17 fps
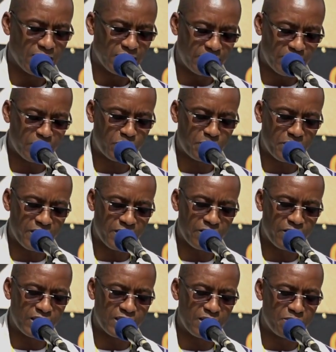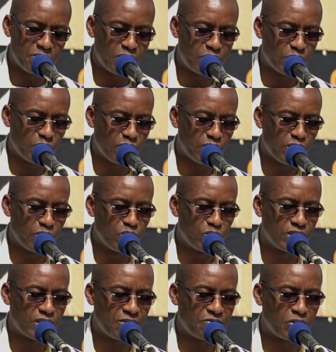J'espère que les ambitions que
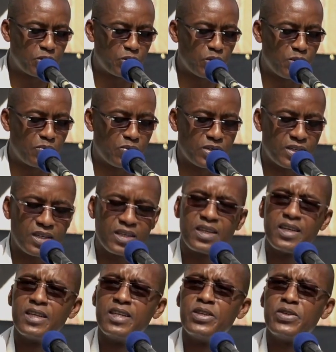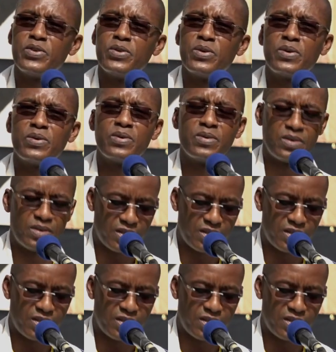nous affichons pour cette édition